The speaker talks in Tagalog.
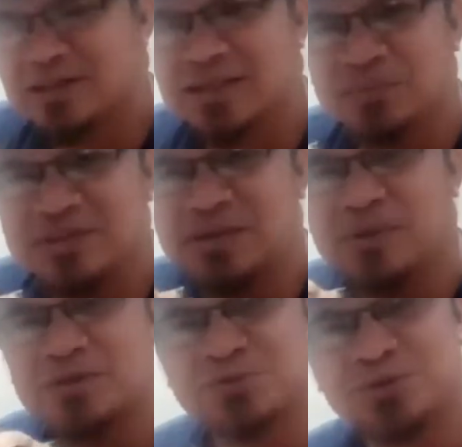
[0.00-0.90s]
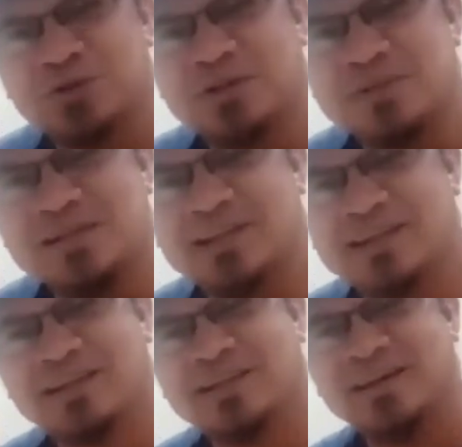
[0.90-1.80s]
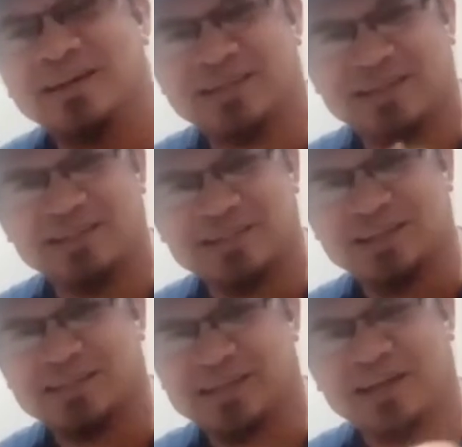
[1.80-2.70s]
tatamad-tamad susunod naman sa atin. Sige, ito try